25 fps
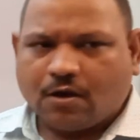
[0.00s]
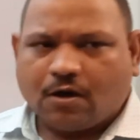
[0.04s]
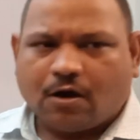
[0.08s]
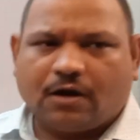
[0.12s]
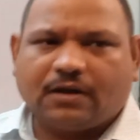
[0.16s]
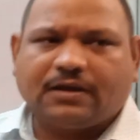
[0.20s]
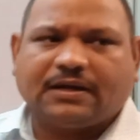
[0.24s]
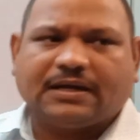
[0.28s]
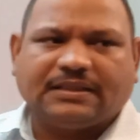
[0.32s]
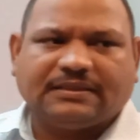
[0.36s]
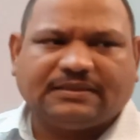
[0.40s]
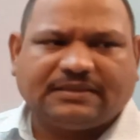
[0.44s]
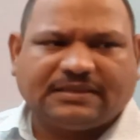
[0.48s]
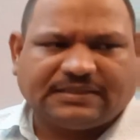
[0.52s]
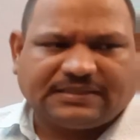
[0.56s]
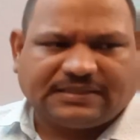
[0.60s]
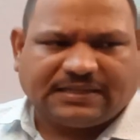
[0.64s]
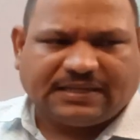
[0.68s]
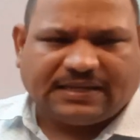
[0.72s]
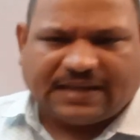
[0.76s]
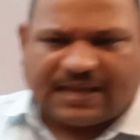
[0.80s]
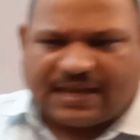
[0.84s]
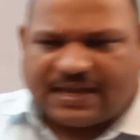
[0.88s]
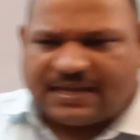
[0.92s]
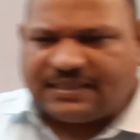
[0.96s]
और गलती
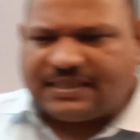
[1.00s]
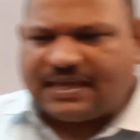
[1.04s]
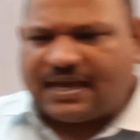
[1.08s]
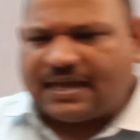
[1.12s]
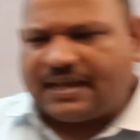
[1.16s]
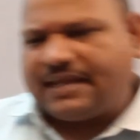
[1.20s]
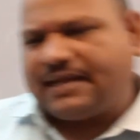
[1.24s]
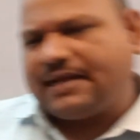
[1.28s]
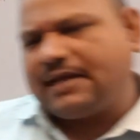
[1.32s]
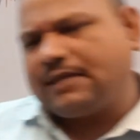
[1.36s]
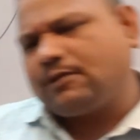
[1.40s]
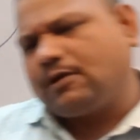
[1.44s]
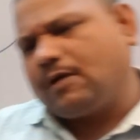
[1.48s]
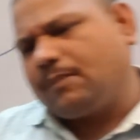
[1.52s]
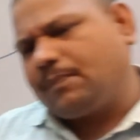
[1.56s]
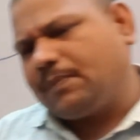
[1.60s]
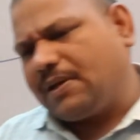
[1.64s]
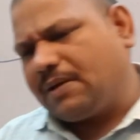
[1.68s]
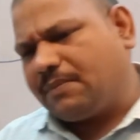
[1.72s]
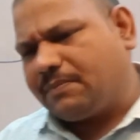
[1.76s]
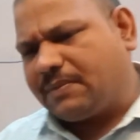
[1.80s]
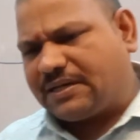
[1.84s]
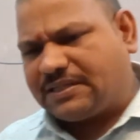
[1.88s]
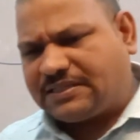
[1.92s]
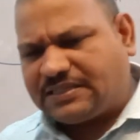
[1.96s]
से नहीं दिया रहेगा तो
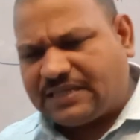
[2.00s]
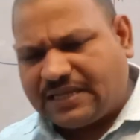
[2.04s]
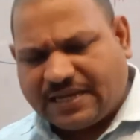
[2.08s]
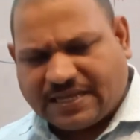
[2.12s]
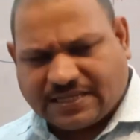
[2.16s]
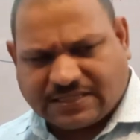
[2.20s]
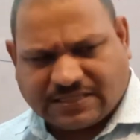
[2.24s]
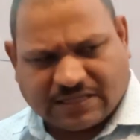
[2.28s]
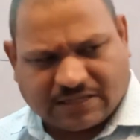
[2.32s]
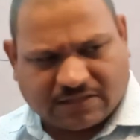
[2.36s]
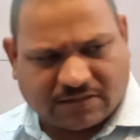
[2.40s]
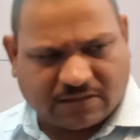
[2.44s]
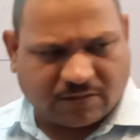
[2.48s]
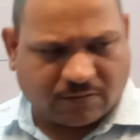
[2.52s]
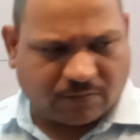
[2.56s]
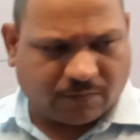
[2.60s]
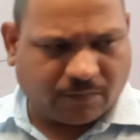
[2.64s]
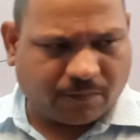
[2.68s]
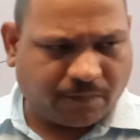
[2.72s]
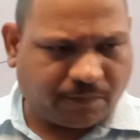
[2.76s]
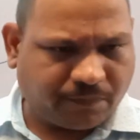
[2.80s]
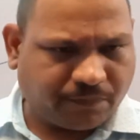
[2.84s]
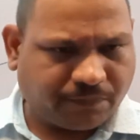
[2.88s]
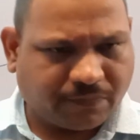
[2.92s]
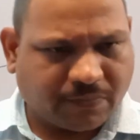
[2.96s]
अपना मर्जी ले सकते हो
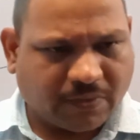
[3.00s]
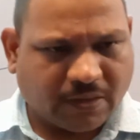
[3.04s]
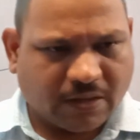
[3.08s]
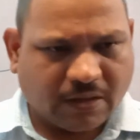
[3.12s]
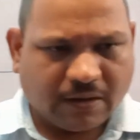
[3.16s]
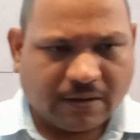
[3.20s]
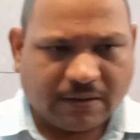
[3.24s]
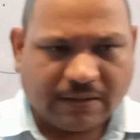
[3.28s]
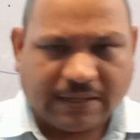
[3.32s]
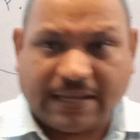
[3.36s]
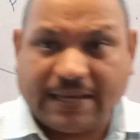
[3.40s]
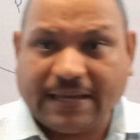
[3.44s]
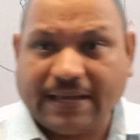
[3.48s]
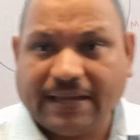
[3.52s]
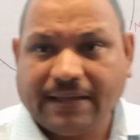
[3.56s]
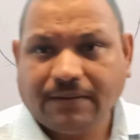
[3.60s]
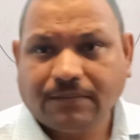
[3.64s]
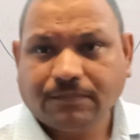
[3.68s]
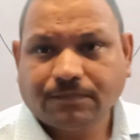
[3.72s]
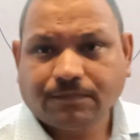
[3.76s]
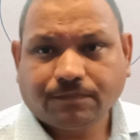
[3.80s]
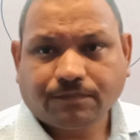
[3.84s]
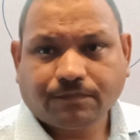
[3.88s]
ठीक है